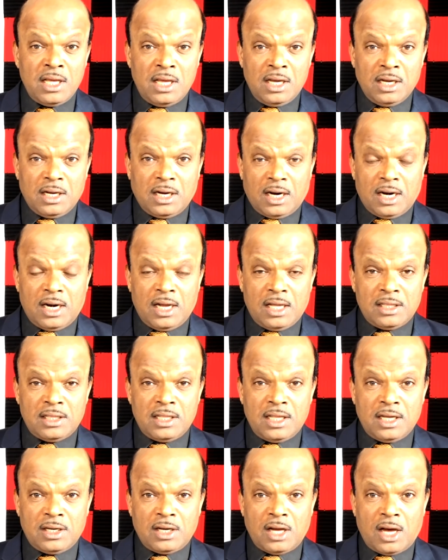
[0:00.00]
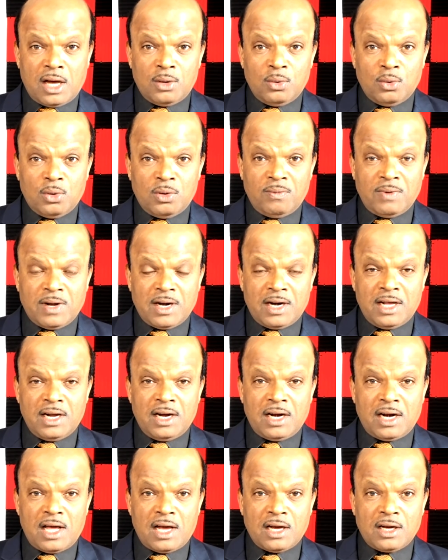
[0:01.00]
கடந்த நானூறு
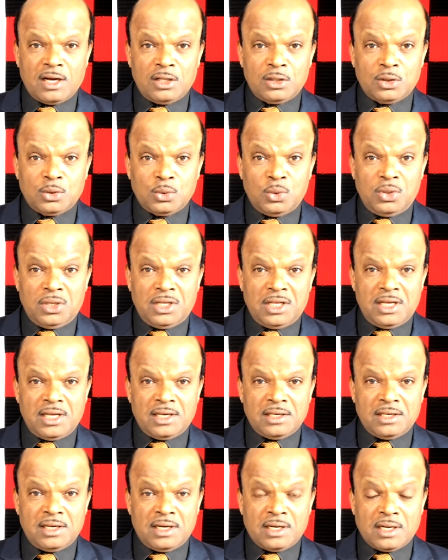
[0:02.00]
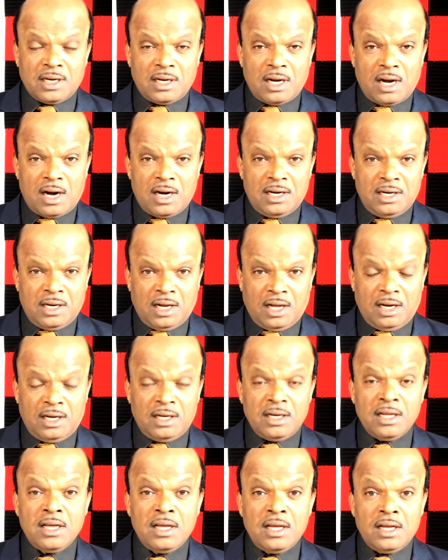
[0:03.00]
வருடங்களாக துருக்கி என்கின்ற நாடினால்
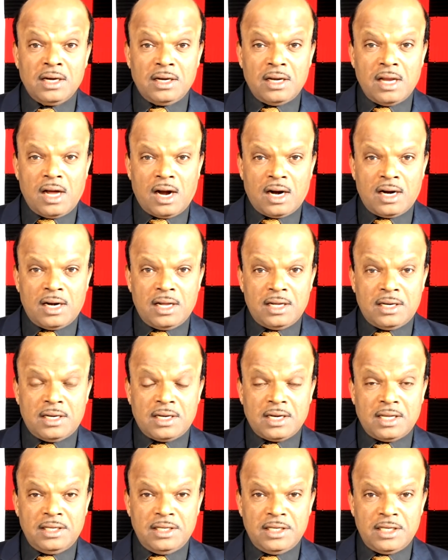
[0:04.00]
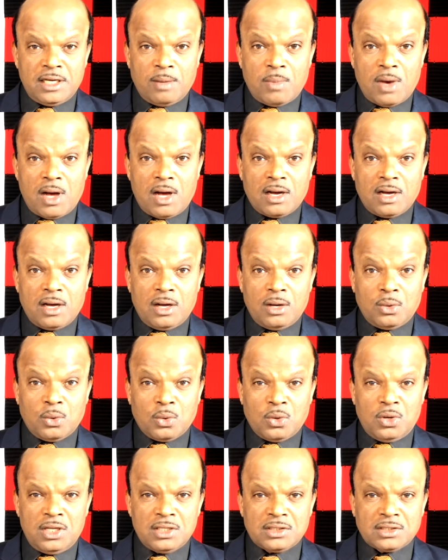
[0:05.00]
நாடற்ற இனமாக
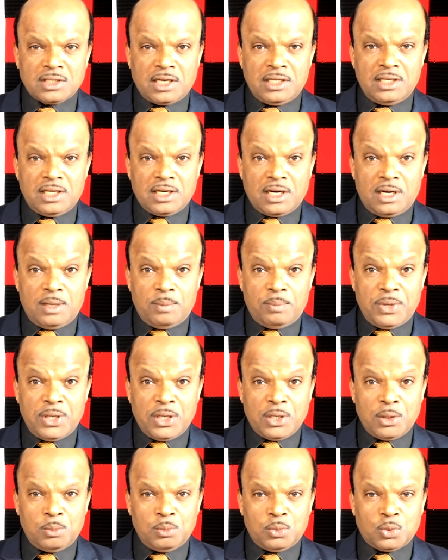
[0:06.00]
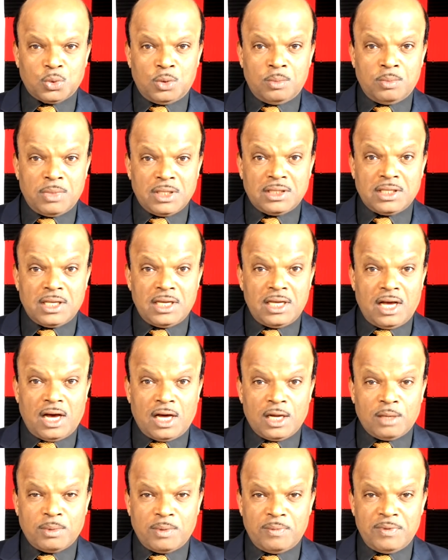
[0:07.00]
குருடிஸ்தானியர்கள் பெரும் துன்பத்தை
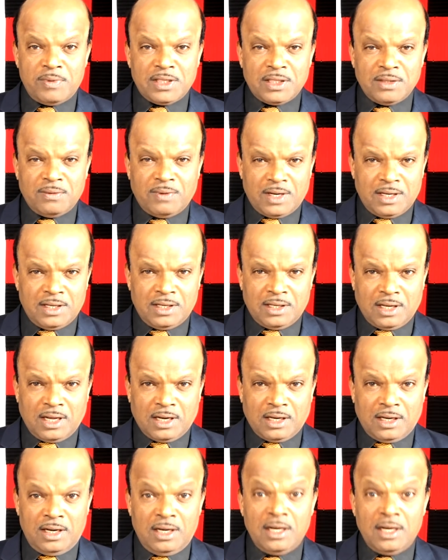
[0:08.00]
அனுபவித்து வருகின்றார்கள்